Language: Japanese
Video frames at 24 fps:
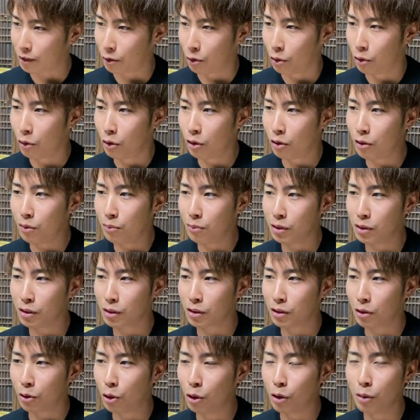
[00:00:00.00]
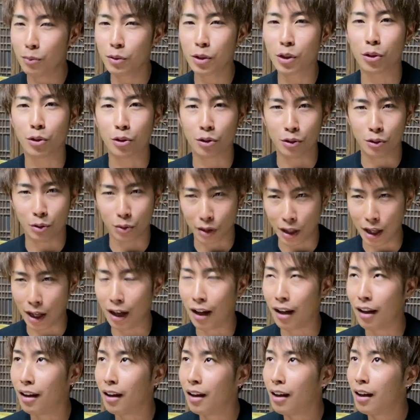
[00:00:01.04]
法務法務局と
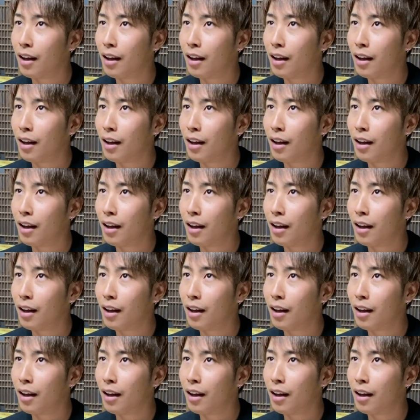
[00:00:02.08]
か